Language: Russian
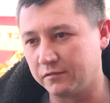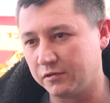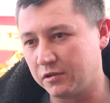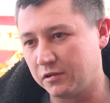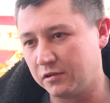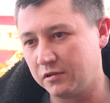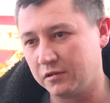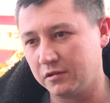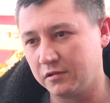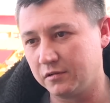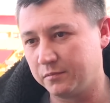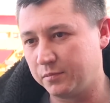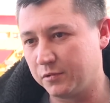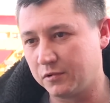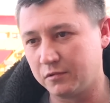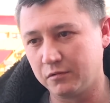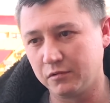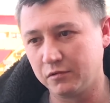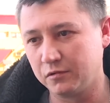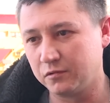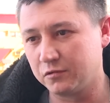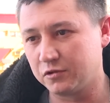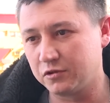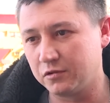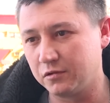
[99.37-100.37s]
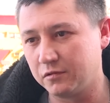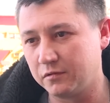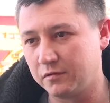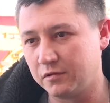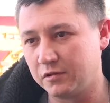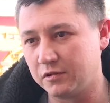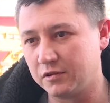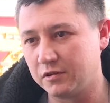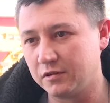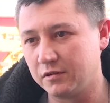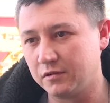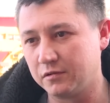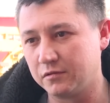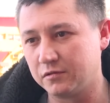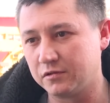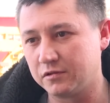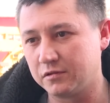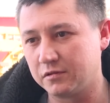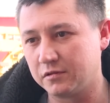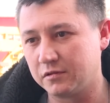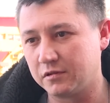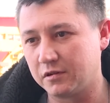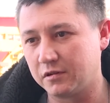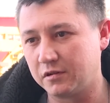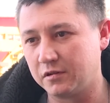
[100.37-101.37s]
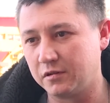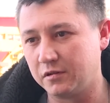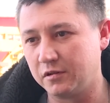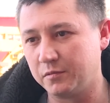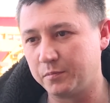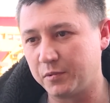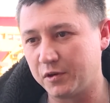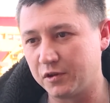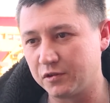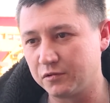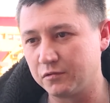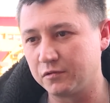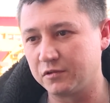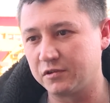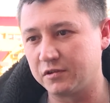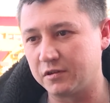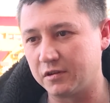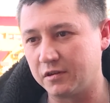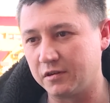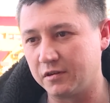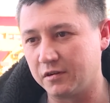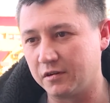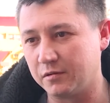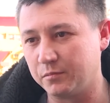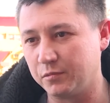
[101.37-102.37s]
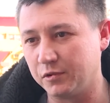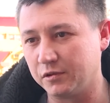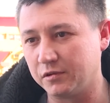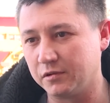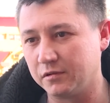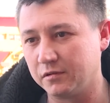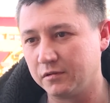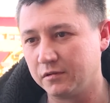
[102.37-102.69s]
В такие погодные условия не делаются, такие не производятся такие работы.